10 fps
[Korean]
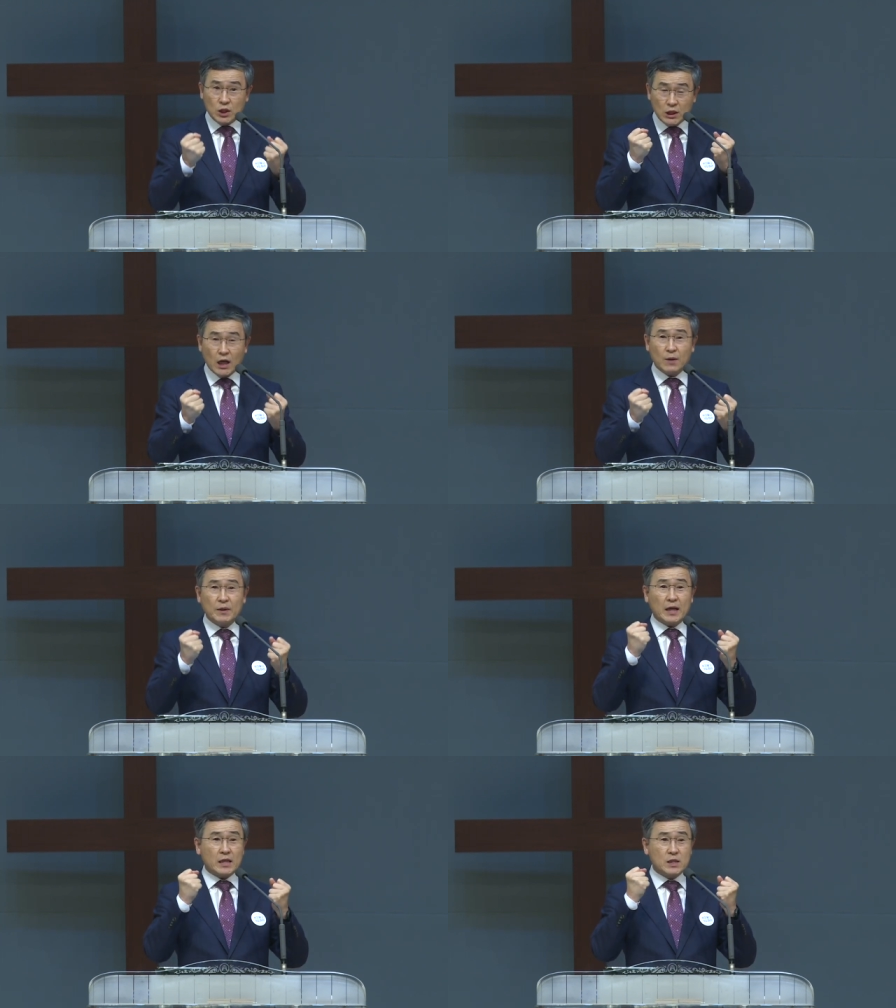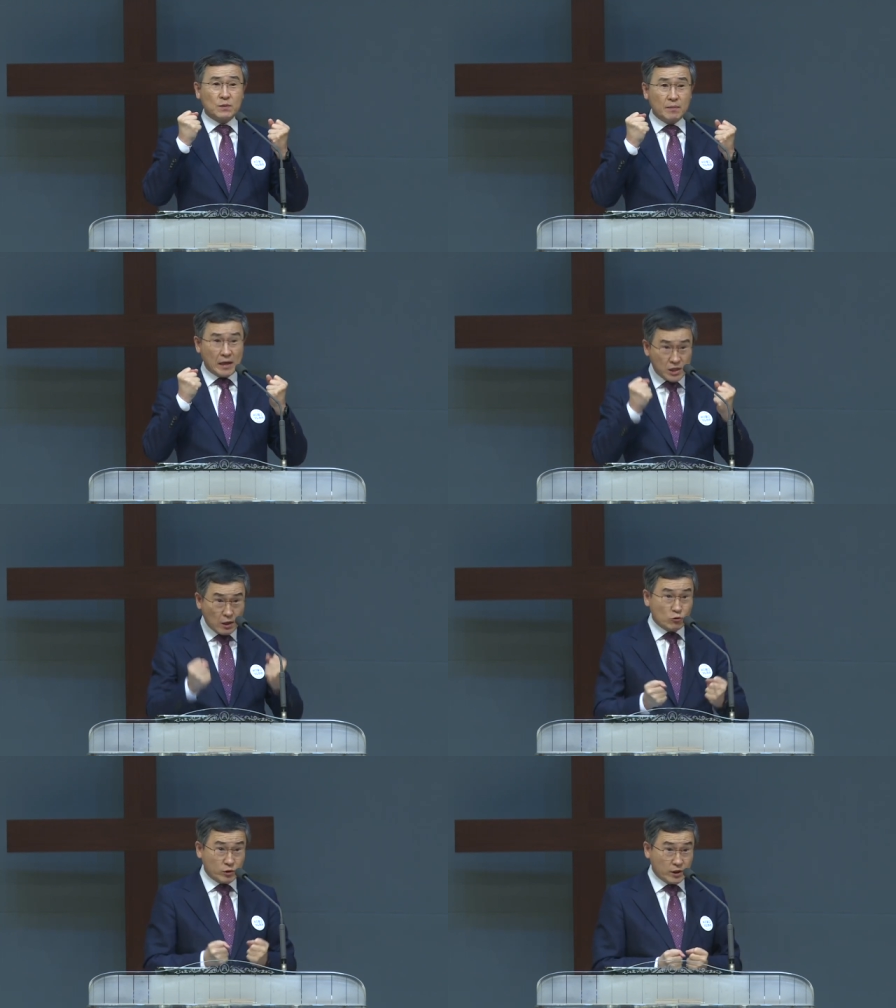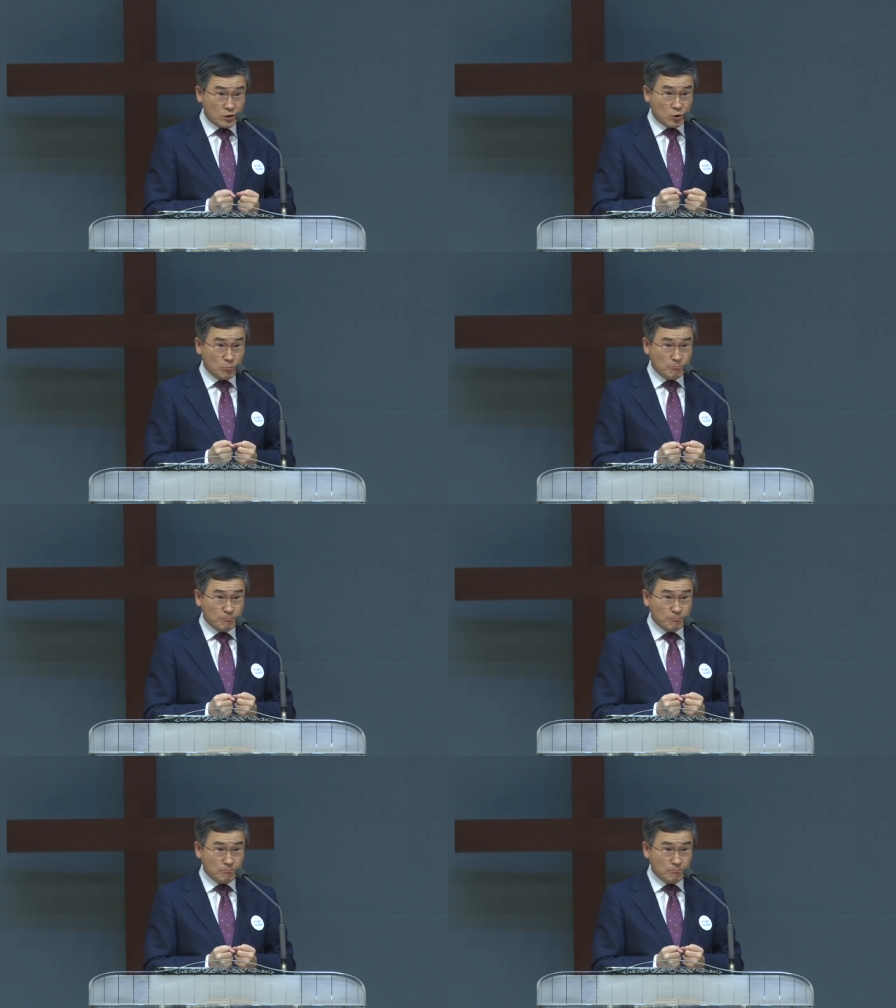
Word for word: 기다리면 아침을 맞이할 수 있겠죠?